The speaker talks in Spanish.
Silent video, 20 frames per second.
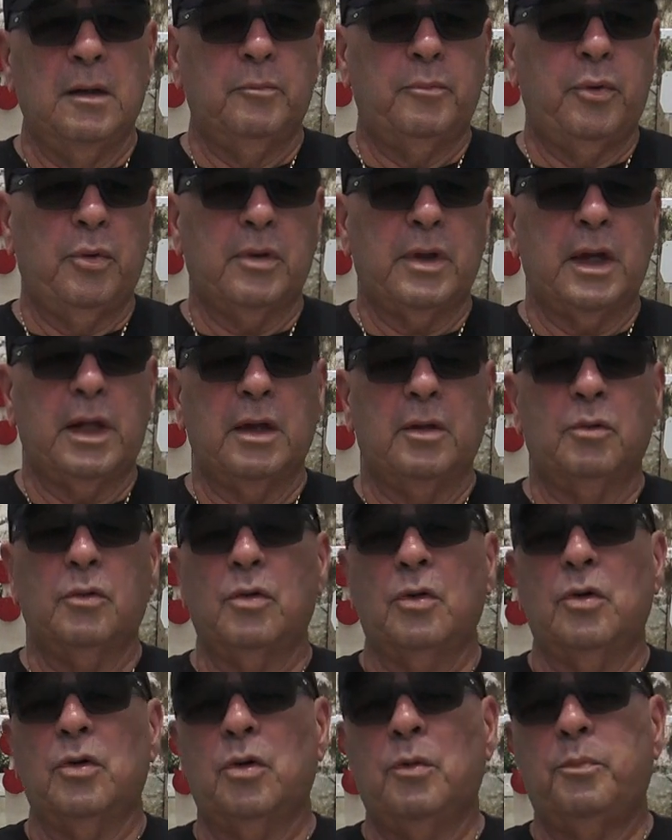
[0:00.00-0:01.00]
porque eres
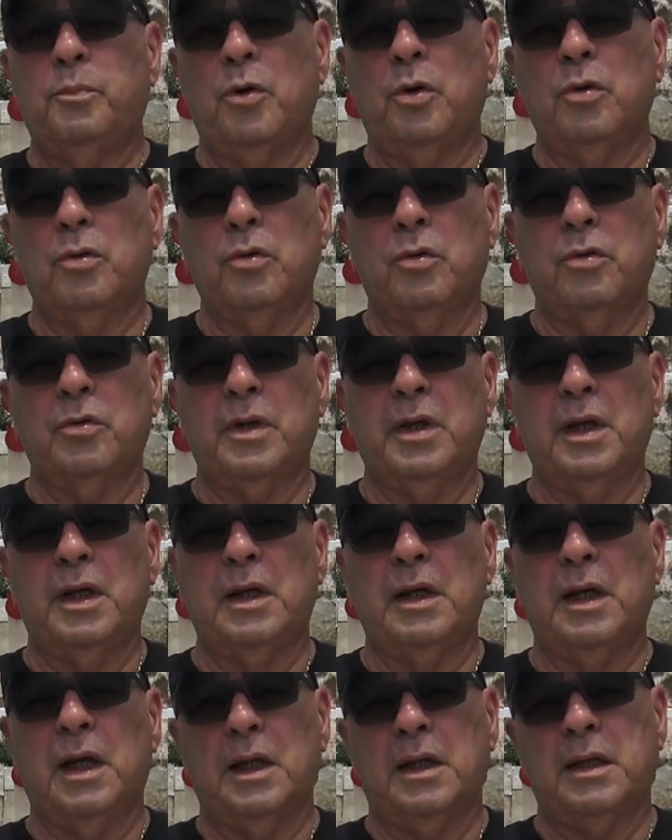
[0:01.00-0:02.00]
uno de los pocos
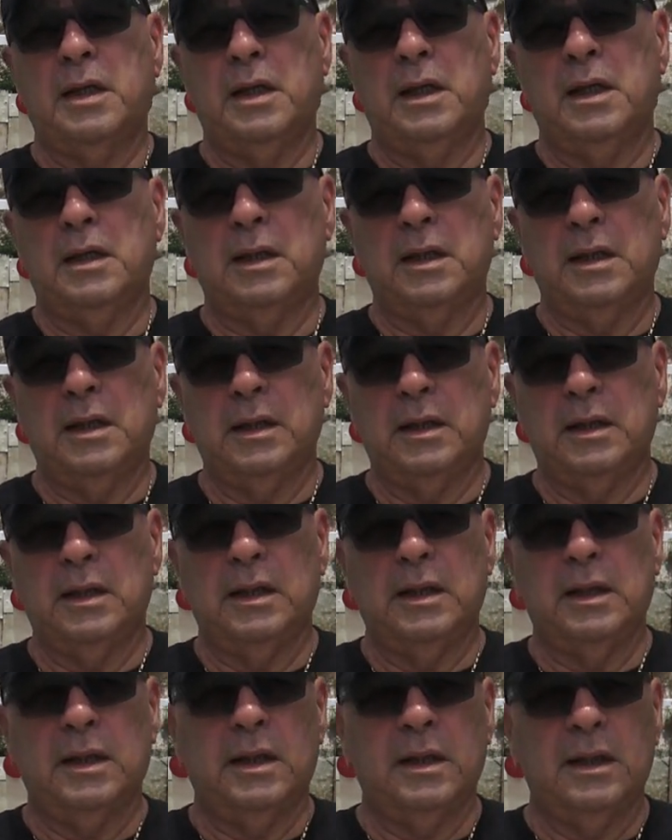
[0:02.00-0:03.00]
que aquí en,
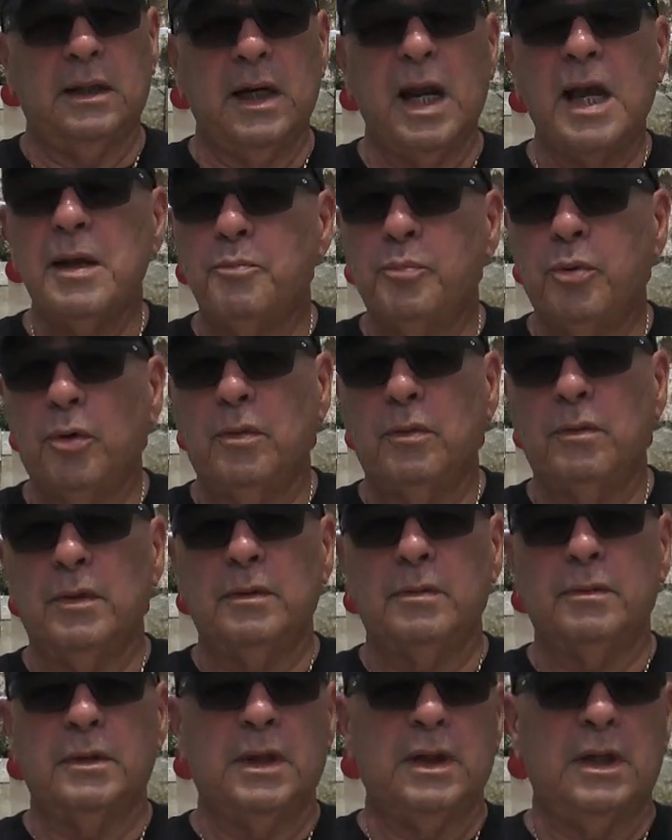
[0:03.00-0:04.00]
en, en Naples,
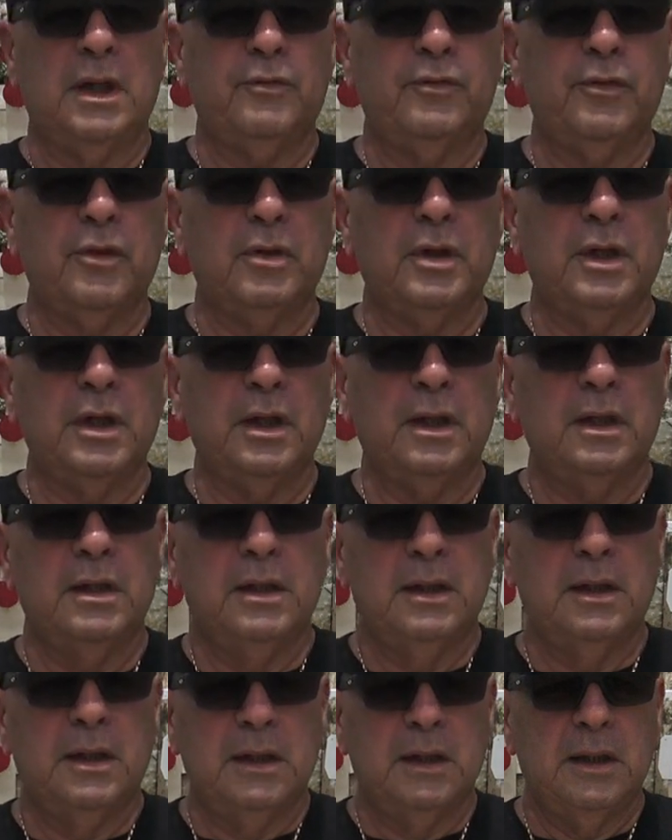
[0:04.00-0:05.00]
en la Florida,
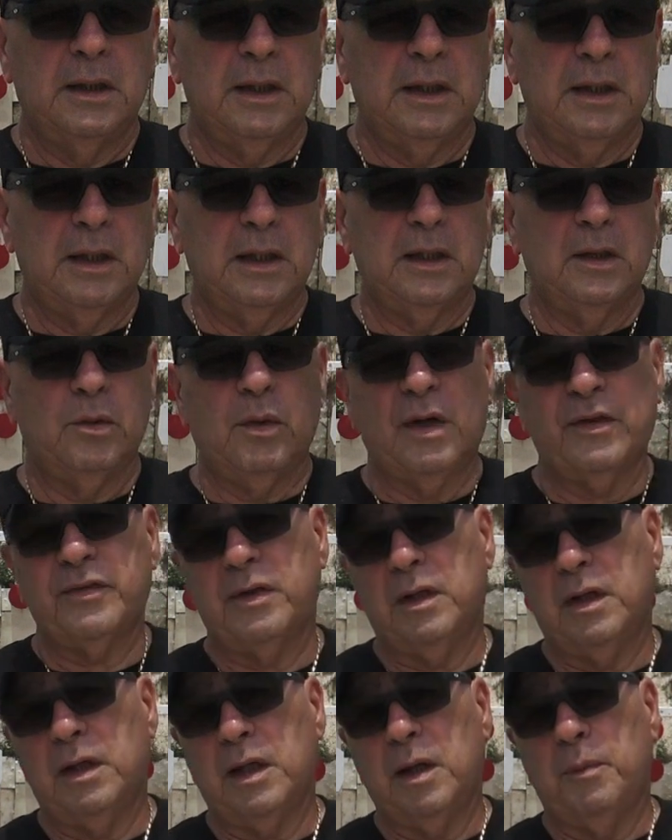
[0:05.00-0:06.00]
eh, lo
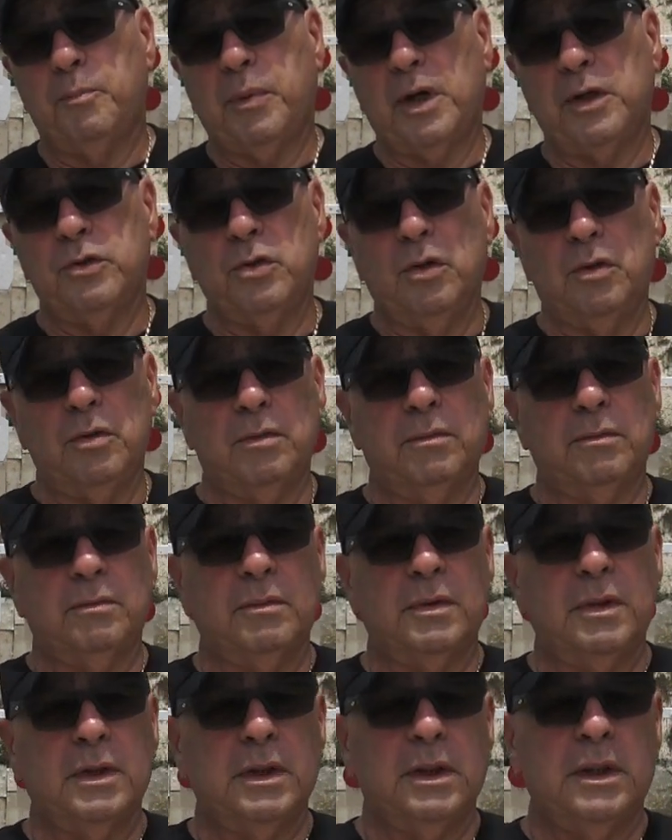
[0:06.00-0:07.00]
hacen en español.
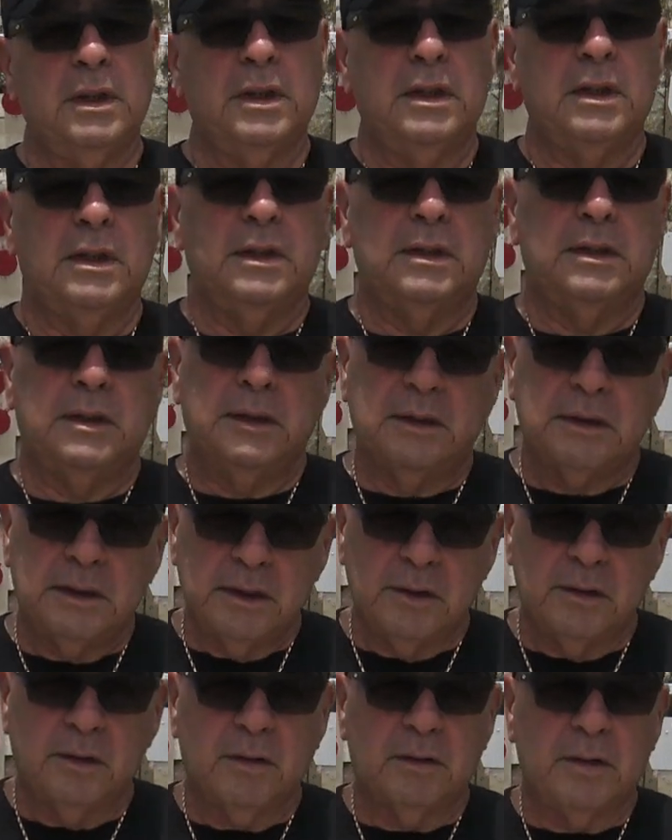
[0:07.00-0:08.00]

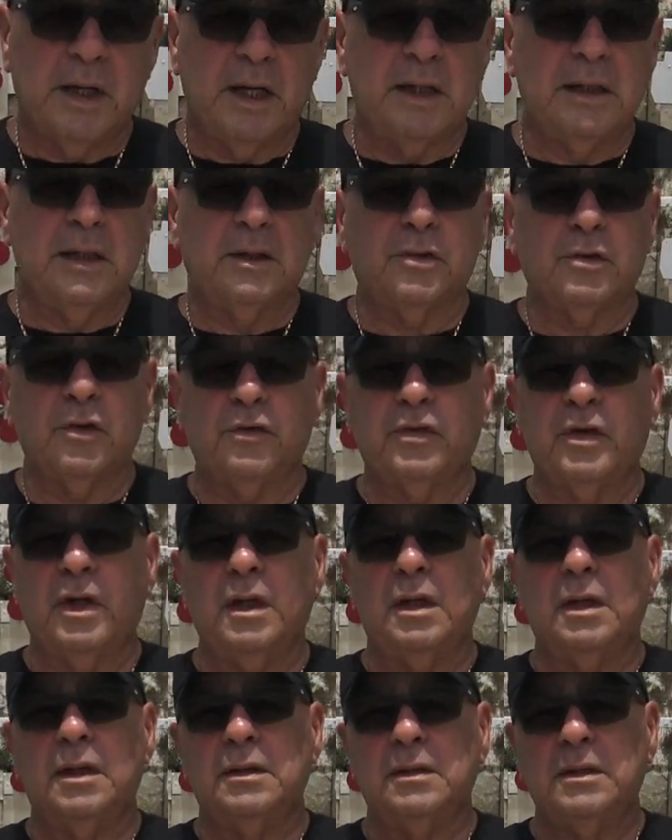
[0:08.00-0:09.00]
Digo lo que, hay entonces
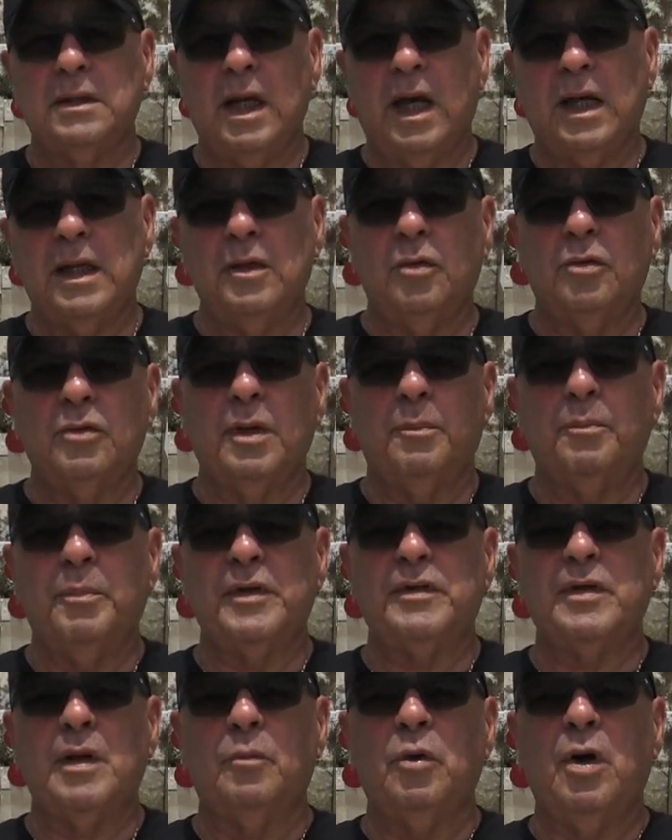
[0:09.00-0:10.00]
de ahí es donde
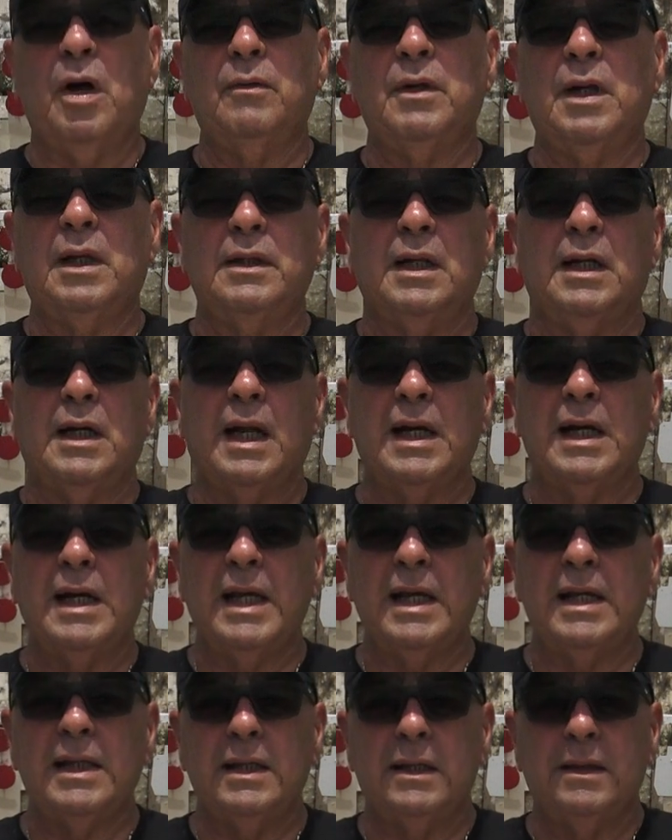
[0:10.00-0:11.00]
empezamos a hablar de las
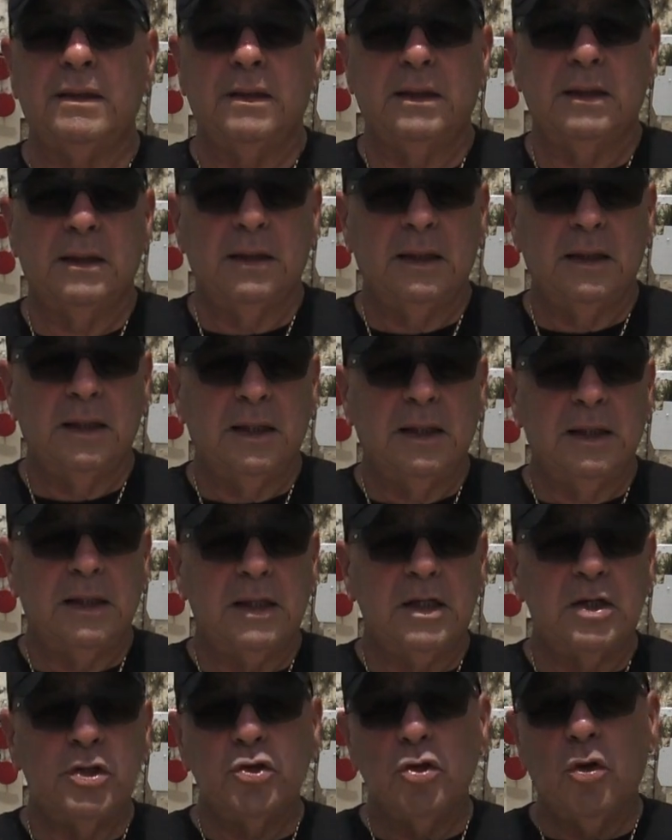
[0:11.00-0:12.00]
leyes.
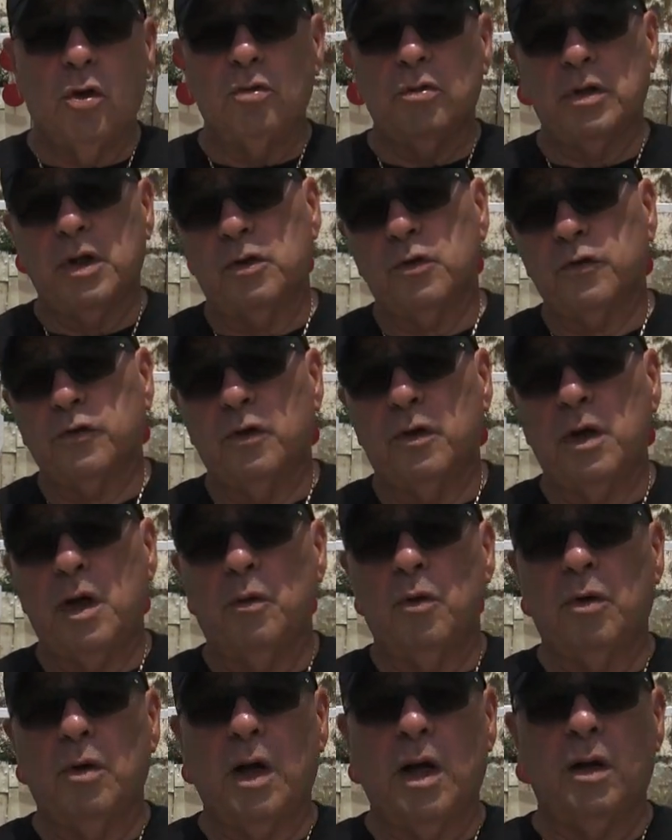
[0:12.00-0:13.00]
Y yo, aunque no soy
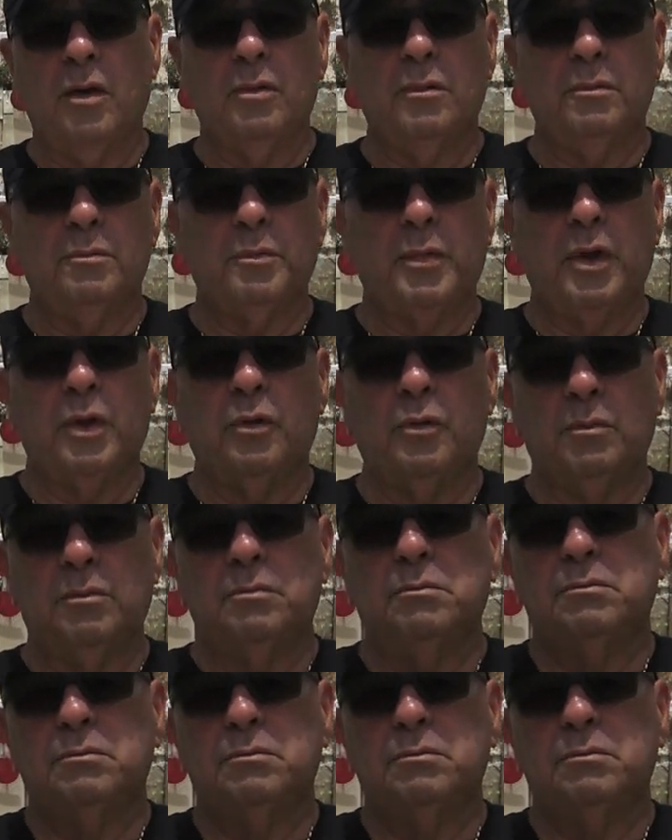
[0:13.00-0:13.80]
abogado, pero